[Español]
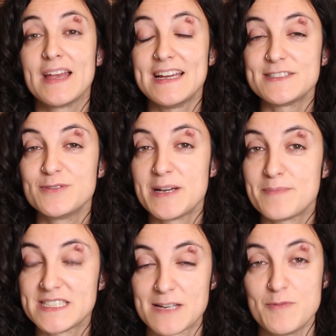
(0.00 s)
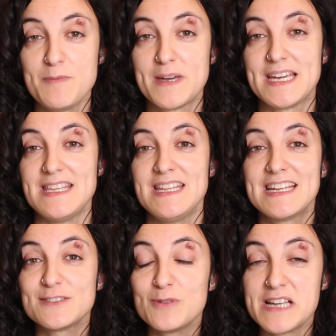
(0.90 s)
Es una empresa muy
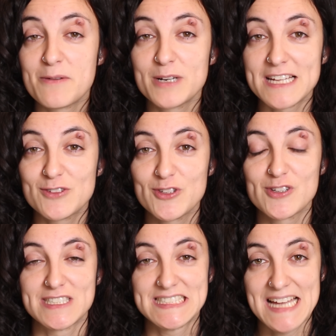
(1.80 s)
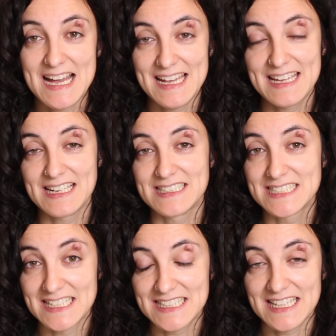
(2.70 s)
pequeñita, es un laboratorio que está en
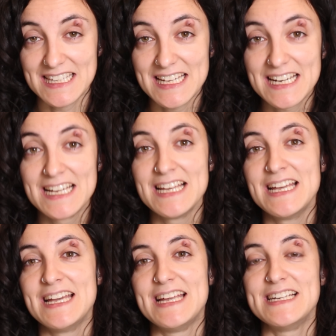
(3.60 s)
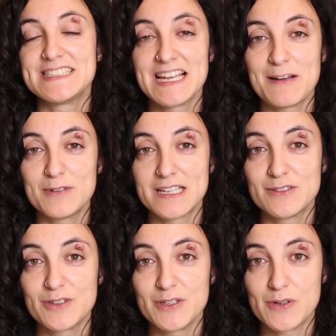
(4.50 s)
Santander. En este
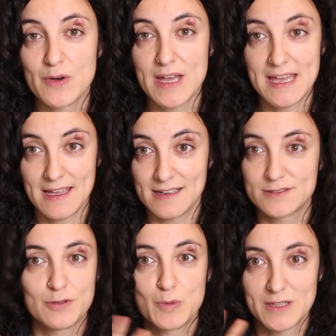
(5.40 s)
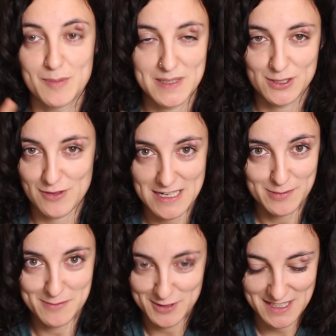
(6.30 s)
laboratorio eh, son cuatro personas,
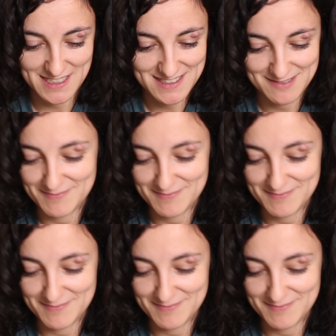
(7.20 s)
vamos, que es